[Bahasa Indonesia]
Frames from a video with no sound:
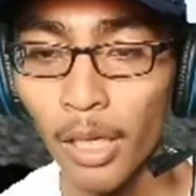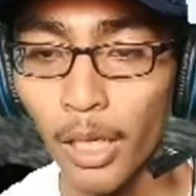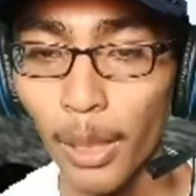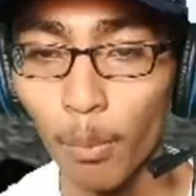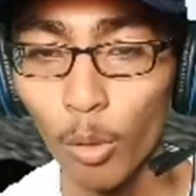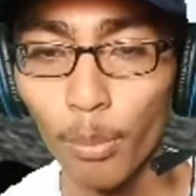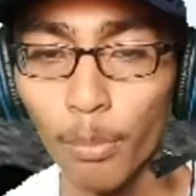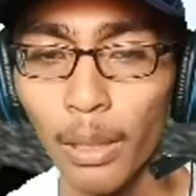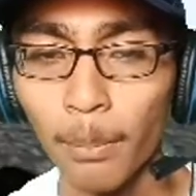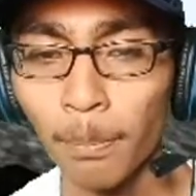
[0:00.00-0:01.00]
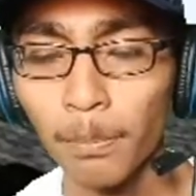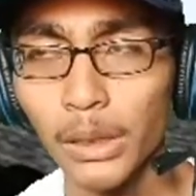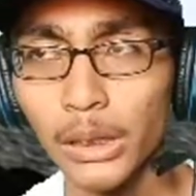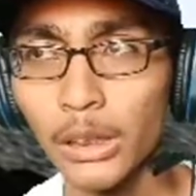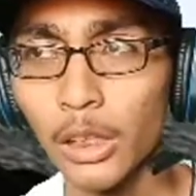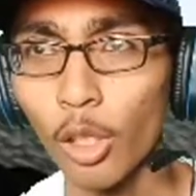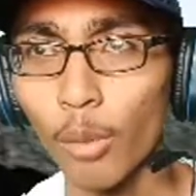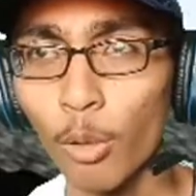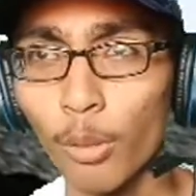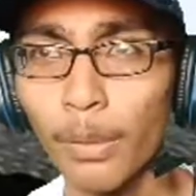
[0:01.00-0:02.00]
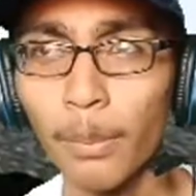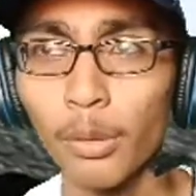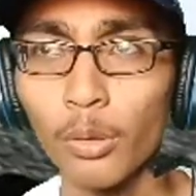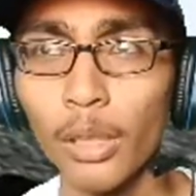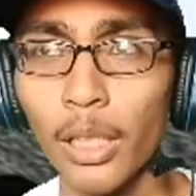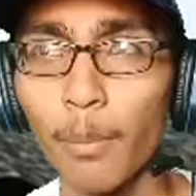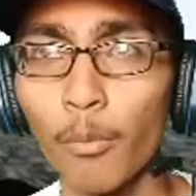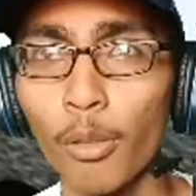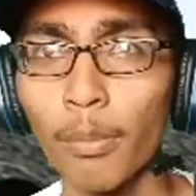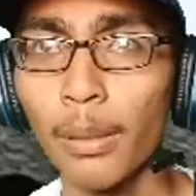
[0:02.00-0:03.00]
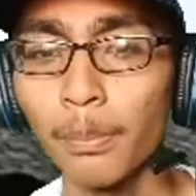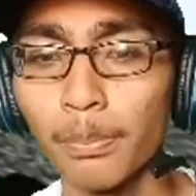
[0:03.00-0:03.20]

kayak mod map uh, kalau mod map itu kayak mod map